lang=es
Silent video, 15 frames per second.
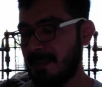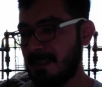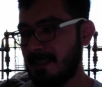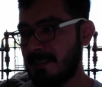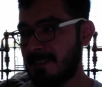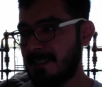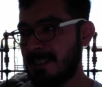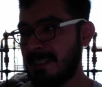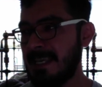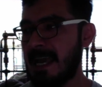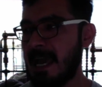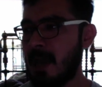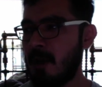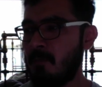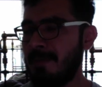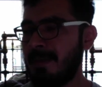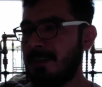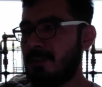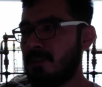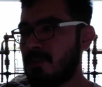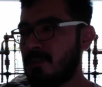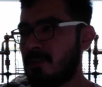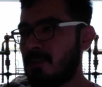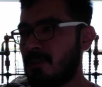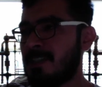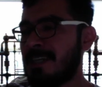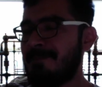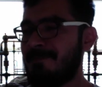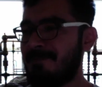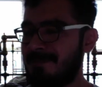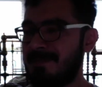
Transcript: sí llegaron momentos, o sea,